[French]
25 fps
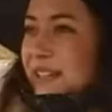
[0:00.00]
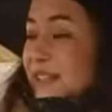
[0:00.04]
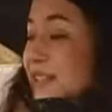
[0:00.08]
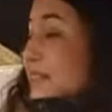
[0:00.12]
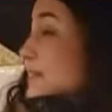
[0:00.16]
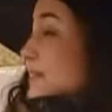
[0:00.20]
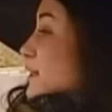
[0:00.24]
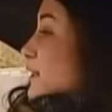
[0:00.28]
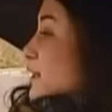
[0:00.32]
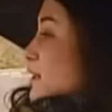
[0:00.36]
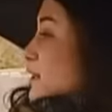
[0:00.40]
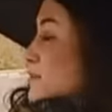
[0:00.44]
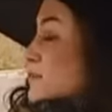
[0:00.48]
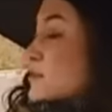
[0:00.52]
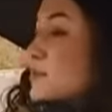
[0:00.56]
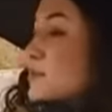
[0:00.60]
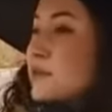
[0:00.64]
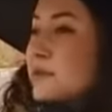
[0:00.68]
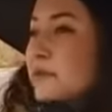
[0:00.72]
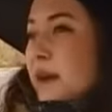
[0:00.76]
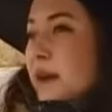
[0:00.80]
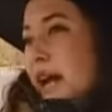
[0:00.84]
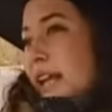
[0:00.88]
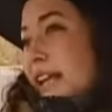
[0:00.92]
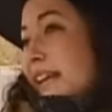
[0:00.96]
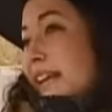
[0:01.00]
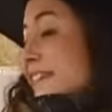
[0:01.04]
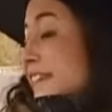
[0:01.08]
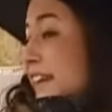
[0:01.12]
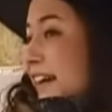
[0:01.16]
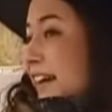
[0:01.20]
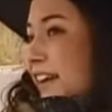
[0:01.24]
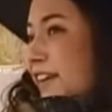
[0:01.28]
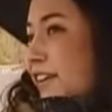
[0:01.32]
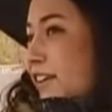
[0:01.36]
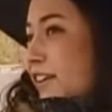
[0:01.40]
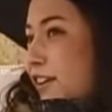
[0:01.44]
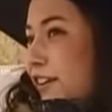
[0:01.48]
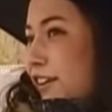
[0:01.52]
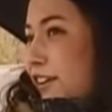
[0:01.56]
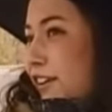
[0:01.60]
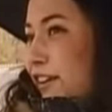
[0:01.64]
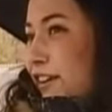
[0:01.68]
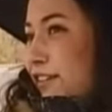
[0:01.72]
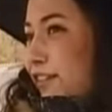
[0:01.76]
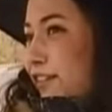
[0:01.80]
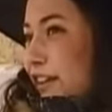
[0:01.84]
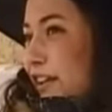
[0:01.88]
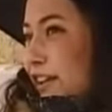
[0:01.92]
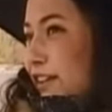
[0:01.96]
C'est très beau. À
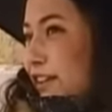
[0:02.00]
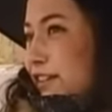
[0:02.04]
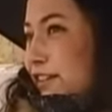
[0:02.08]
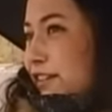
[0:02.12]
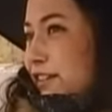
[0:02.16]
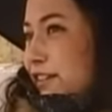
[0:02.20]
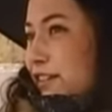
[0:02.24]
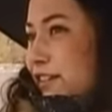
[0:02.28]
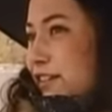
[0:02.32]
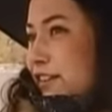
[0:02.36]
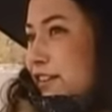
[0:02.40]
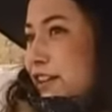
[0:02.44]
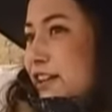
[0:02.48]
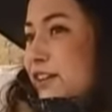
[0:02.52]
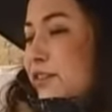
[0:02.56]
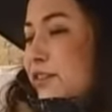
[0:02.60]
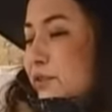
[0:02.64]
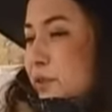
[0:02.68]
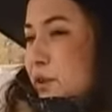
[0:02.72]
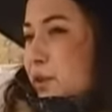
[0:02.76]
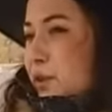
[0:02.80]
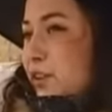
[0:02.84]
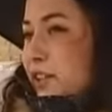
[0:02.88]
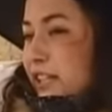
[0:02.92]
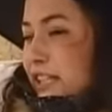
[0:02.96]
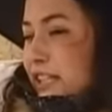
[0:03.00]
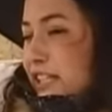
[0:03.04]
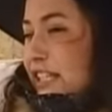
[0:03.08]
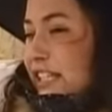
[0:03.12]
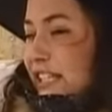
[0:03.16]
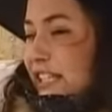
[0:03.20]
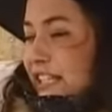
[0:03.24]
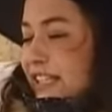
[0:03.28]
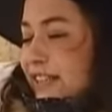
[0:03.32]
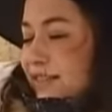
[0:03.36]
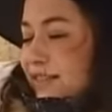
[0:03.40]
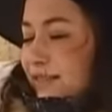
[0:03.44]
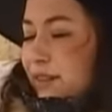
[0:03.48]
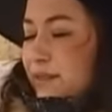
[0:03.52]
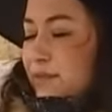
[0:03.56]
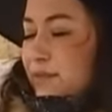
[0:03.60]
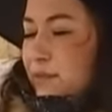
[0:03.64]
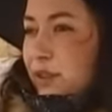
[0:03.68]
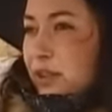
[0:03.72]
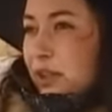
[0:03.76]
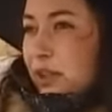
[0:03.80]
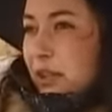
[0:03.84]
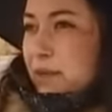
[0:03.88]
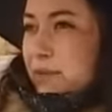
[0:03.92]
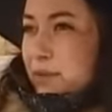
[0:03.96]
l'intérieur, avec euh, les toits enneigés, c'est
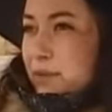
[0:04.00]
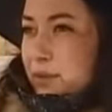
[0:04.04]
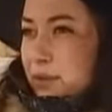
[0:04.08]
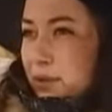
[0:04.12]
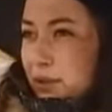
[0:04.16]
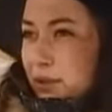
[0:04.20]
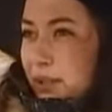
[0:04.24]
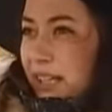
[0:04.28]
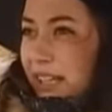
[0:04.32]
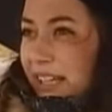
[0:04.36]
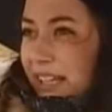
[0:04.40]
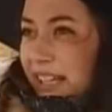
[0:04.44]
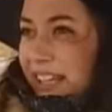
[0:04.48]
vraiment très beau.